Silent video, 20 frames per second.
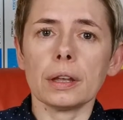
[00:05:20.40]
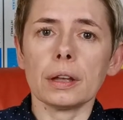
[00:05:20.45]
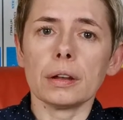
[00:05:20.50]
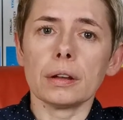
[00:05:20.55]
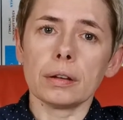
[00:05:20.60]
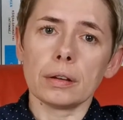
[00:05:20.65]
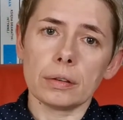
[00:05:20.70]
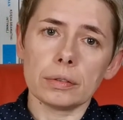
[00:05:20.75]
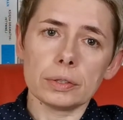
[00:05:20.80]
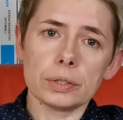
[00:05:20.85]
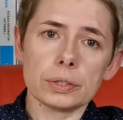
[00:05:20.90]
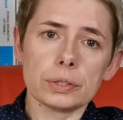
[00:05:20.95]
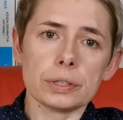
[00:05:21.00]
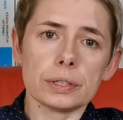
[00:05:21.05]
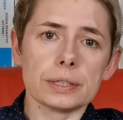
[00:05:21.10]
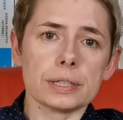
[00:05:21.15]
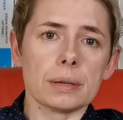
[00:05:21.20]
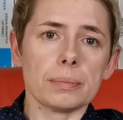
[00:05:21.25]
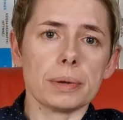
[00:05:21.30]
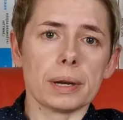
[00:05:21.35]
choć nie
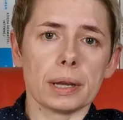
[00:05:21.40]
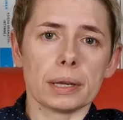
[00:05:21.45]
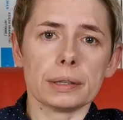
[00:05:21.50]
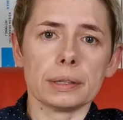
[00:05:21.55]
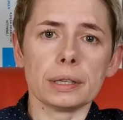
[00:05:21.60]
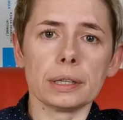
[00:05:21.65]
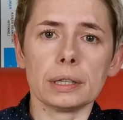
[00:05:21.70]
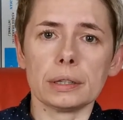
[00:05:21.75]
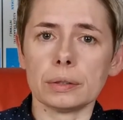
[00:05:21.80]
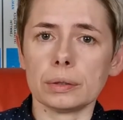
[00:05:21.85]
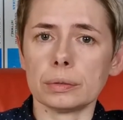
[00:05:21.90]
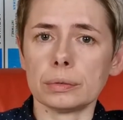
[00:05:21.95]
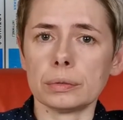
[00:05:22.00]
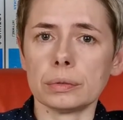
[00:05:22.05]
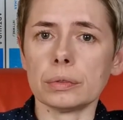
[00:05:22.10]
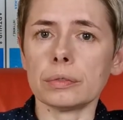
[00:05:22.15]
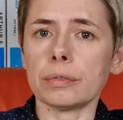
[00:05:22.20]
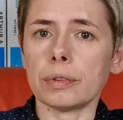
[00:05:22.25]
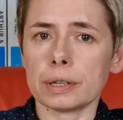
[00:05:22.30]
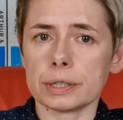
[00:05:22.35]
zabraknie
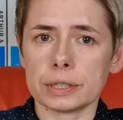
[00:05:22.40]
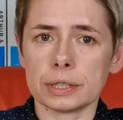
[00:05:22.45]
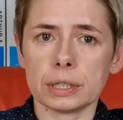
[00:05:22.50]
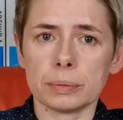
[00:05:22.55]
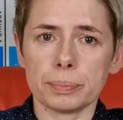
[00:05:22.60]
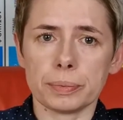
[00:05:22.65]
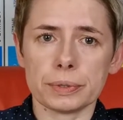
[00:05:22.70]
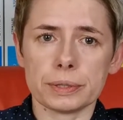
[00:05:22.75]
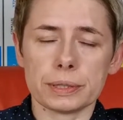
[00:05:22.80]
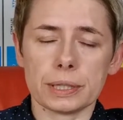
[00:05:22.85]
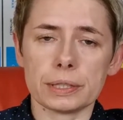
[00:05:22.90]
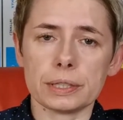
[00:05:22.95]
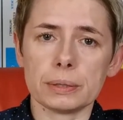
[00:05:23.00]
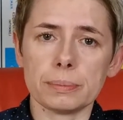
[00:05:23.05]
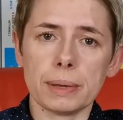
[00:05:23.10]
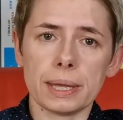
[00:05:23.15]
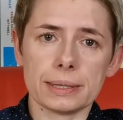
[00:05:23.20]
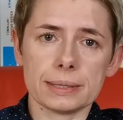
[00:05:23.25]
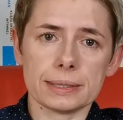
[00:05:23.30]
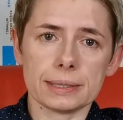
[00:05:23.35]
kilku ważnych postaci
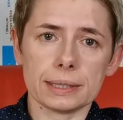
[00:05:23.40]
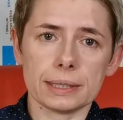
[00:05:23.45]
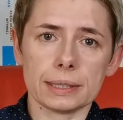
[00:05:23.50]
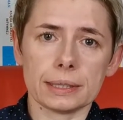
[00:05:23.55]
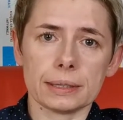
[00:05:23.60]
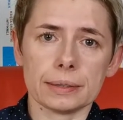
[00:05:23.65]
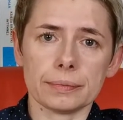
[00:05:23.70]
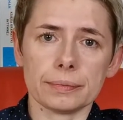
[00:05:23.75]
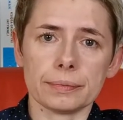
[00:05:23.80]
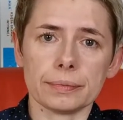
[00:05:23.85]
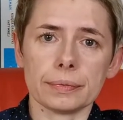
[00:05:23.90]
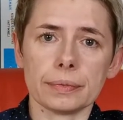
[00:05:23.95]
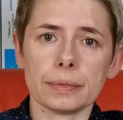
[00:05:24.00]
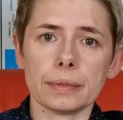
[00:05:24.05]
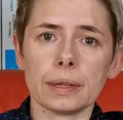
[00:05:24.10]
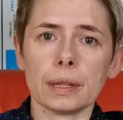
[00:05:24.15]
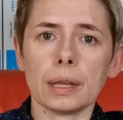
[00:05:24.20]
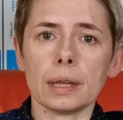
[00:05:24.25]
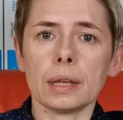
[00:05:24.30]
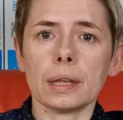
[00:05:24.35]
męskich.
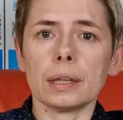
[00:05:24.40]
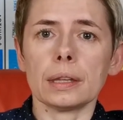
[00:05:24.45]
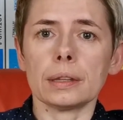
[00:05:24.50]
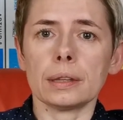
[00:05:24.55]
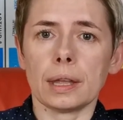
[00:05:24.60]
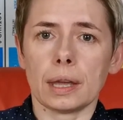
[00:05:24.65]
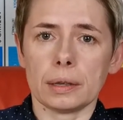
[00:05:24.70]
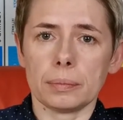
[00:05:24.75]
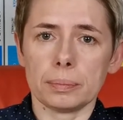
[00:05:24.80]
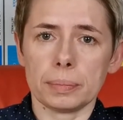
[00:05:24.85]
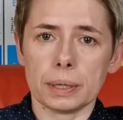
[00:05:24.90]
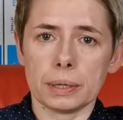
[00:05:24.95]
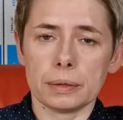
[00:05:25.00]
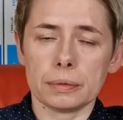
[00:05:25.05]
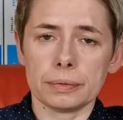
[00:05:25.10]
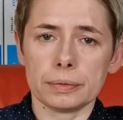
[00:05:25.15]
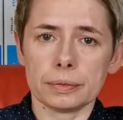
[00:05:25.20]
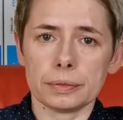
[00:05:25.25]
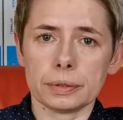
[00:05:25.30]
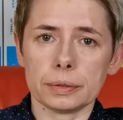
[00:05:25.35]

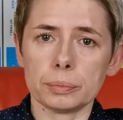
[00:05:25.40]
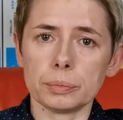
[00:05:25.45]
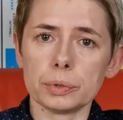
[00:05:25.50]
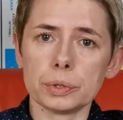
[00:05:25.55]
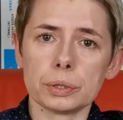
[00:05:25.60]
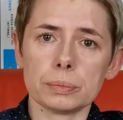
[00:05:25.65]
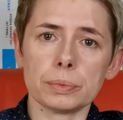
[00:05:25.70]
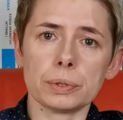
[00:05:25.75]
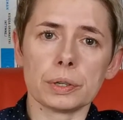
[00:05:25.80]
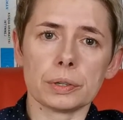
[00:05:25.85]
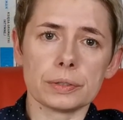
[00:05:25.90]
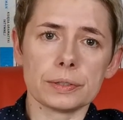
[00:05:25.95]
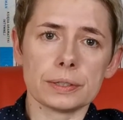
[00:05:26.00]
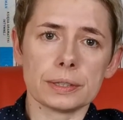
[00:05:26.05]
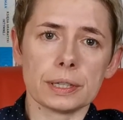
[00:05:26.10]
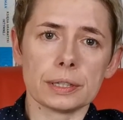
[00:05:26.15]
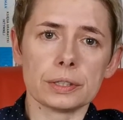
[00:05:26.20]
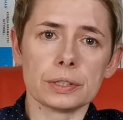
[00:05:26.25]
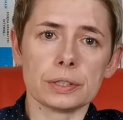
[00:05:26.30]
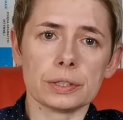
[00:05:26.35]
Najpierw musimy
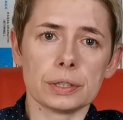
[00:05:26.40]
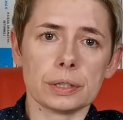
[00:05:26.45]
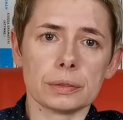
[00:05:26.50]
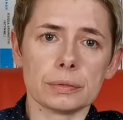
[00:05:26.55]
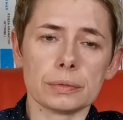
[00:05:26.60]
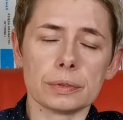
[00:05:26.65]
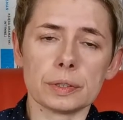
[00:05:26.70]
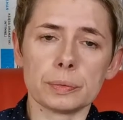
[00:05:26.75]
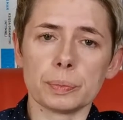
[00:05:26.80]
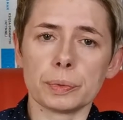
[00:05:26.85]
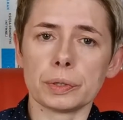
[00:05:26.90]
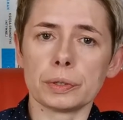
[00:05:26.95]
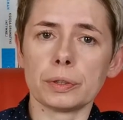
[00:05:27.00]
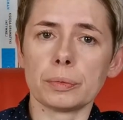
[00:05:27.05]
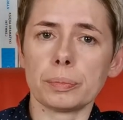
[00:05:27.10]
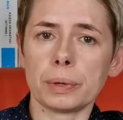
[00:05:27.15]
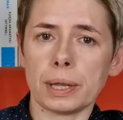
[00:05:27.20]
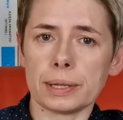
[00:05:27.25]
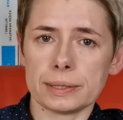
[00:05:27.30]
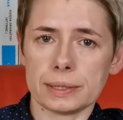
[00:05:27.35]
rozstać się z
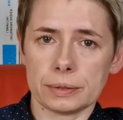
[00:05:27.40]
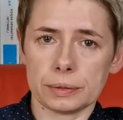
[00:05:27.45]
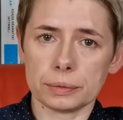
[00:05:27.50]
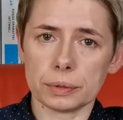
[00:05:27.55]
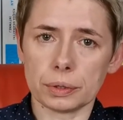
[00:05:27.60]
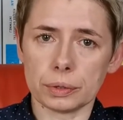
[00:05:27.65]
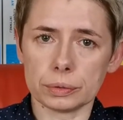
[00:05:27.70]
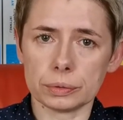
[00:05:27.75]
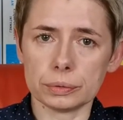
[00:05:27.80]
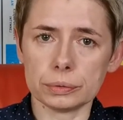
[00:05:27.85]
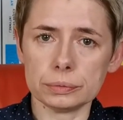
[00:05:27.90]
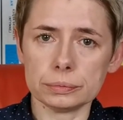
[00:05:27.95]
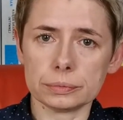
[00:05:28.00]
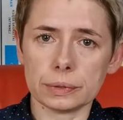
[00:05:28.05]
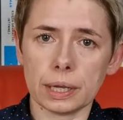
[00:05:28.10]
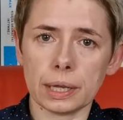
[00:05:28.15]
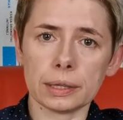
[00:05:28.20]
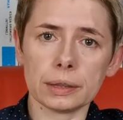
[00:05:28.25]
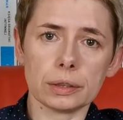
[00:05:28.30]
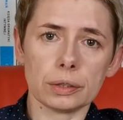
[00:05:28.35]
protoplastą rodu,
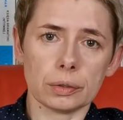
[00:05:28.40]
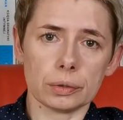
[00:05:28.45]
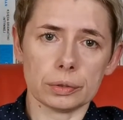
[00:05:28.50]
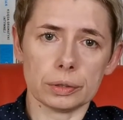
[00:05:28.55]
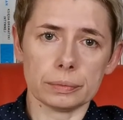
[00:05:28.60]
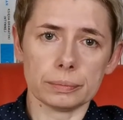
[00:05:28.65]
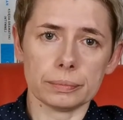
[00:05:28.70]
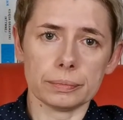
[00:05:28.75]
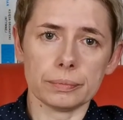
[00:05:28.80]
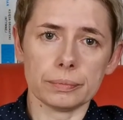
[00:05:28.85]
Antoni,